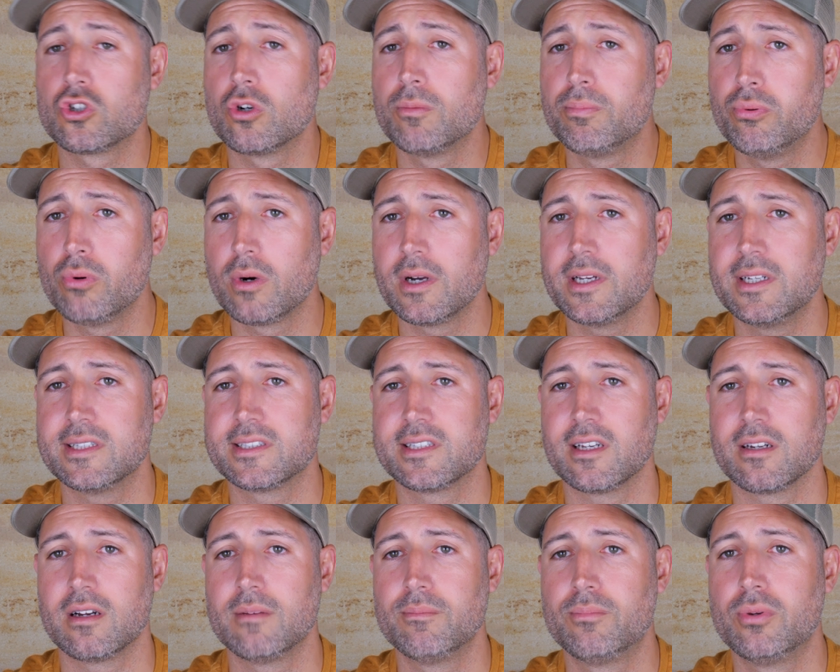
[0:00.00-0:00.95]
Je pourrais
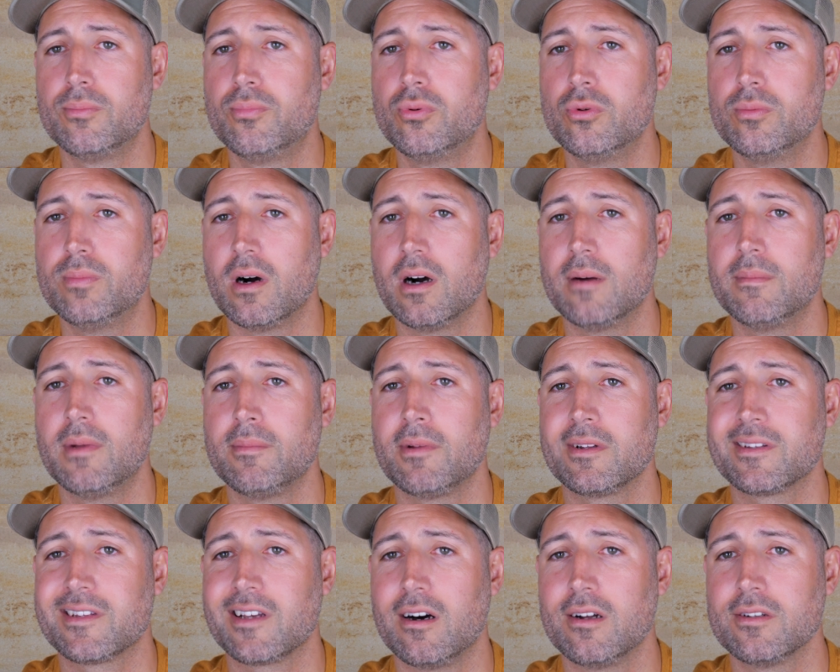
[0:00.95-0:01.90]
descendre un peu plus bas, même
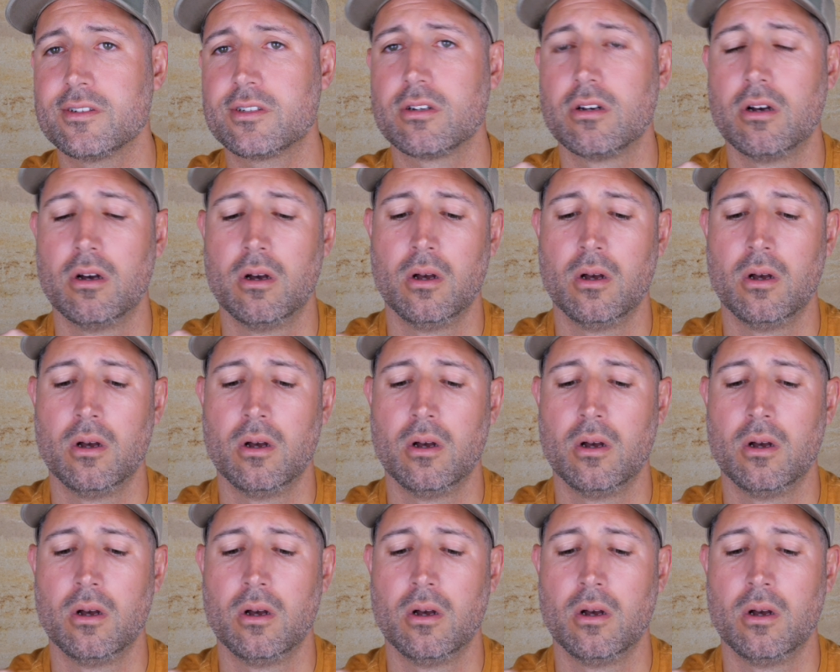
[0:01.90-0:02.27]
en 30.